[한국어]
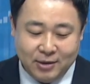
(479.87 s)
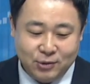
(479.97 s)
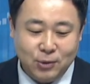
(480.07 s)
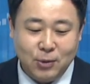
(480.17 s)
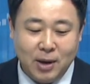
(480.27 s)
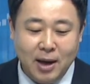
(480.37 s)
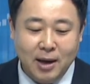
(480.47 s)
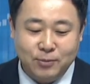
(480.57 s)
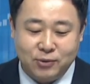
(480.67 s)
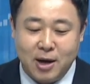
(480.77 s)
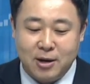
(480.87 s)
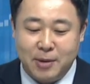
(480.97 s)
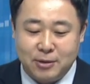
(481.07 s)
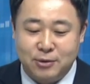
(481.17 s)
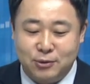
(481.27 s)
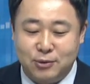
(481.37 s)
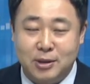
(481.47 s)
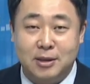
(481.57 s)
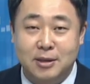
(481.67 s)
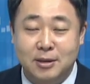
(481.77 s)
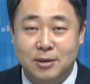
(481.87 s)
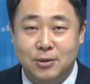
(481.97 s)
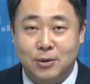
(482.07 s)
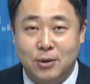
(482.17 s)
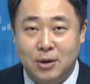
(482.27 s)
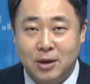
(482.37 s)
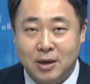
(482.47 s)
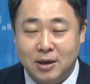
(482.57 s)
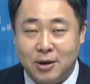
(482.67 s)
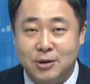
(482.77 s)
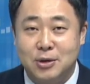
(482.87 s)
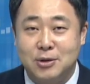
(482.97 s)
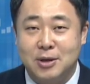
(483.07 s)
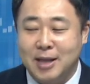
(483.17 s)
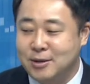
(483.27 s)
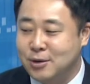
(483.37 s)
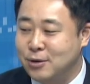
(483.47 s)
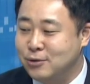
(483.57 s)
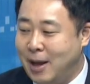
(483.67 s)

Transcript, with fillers: 수소가 부각을 받을 수 있는 또 결정적인 단서를 준